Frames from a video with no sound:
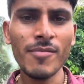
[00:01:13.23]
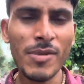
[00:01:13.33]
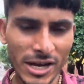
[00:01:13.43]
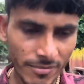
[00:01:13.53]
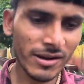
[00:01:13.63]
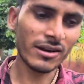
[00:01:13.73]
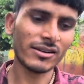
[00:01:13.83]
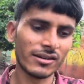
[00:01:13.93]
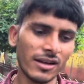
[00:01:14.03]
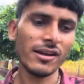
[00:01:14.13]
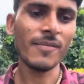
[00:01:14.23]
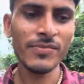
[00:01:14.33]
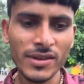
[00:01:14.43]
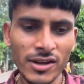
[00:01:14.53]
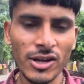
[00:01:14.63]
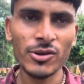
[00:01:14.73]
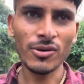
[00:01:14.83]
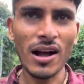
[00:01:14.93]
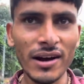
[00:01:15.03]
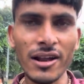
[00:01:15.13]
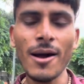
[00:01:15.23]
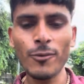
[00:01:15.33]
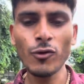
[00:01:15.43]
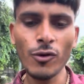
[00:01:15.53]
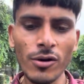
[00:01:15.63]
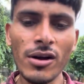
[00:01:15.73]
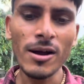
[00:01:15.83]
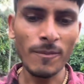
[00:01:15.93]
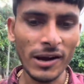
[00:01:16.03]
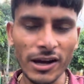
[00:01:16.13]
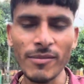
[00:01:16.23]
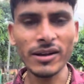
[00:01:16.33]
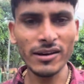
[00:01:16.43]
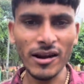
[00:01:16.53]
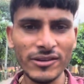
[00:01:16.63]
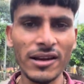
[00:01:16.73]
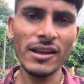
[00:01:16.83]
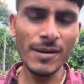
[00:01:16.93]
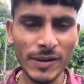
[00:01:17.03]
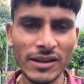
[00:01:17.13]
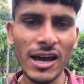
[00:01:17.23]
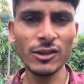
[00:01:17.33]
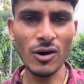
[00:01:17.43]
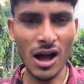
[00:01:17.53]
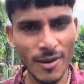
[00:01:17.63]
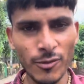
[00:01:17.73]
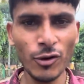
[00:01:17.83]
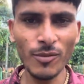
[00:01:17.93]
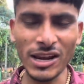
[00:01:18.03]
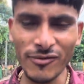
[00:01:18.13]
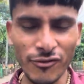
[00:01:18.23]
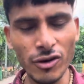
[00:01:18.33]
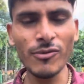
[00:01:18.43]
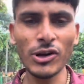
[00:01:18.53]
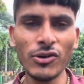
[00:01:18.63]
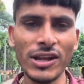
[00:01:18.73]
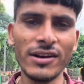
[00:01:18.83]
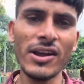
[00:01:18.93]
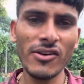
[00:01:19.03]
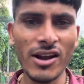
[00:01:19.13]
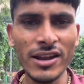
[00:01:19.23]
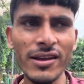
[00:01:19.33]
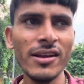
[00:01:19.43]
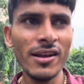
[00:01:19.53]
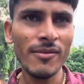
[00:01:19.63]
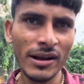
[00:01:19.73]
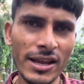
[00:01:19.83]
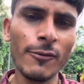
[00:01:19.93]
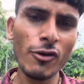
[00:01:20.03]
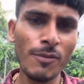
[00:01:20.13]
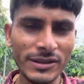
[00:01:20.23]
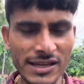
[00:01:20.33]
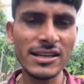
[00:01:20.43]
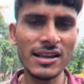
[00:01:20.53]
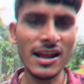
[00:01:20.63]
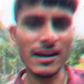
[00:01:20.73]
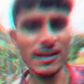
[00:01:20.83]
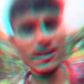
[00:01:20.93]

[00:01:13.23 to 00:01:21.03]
पैकरमा कर सकें तो अगर आपको पैकरमा की रास्ता नहीं पता है तो आप लोग मेरे फुल वीडियो देखना ये वाली ताकि आपको पता चल जाएगा